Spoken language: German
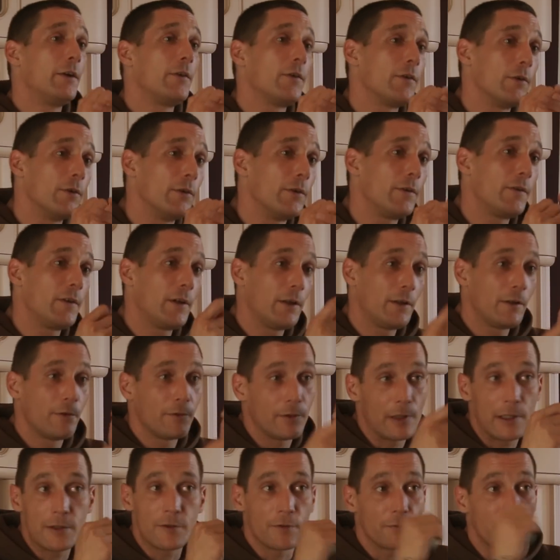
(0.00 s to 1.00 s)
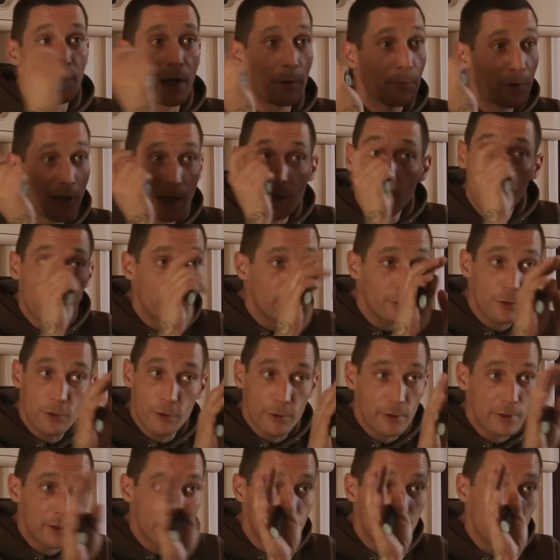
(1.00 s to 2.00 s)
So, ich sehe, also wir haben keinen
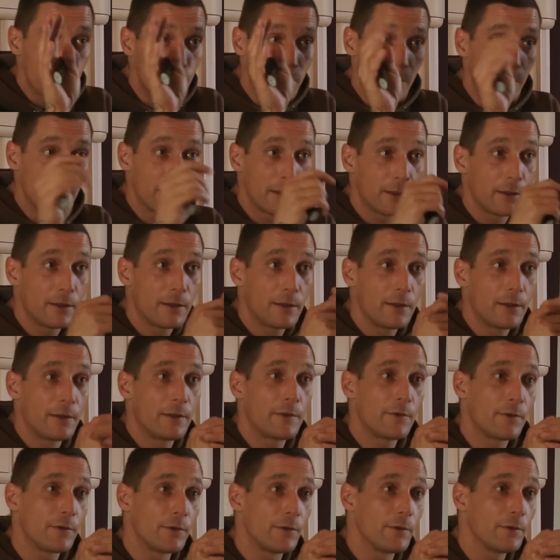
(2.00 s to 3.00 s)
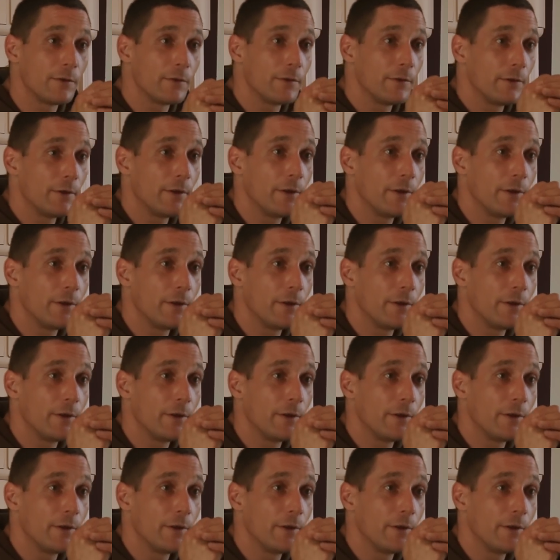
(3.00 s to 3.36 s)
Autoschlüssel dabei. So.